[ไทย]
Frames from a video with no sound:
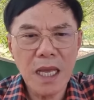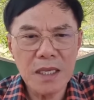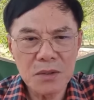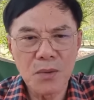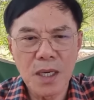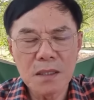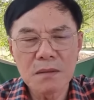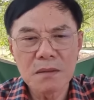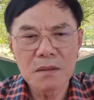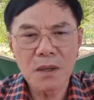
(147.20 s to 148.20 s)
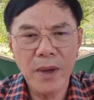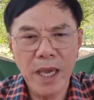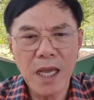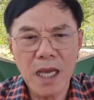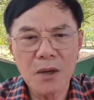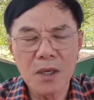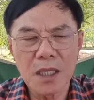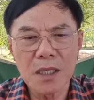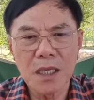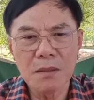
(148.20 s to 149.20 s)
ไต่สวนแสวงหาข้อ
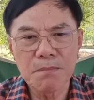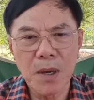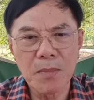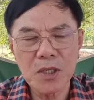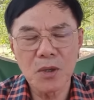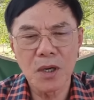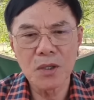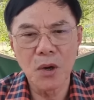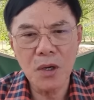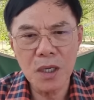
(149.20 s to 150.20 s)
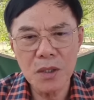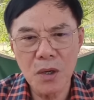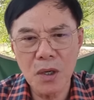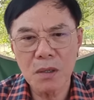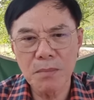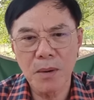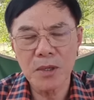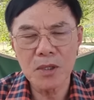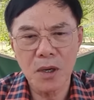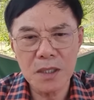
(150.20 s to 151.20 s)
เท็จจริงปปชยกก็ยกป
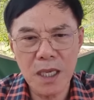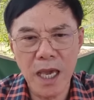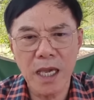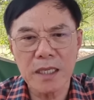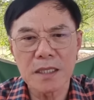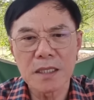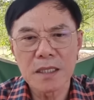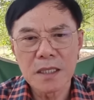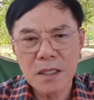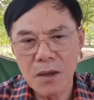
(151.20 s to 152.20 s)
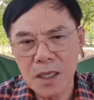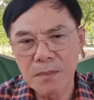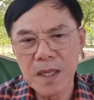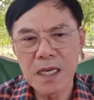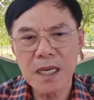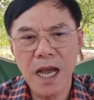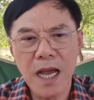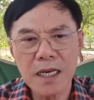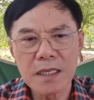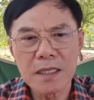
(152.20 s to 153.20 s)
ปชแจ้งก็ดำเนิน
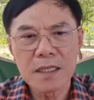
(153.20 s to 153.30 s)
การ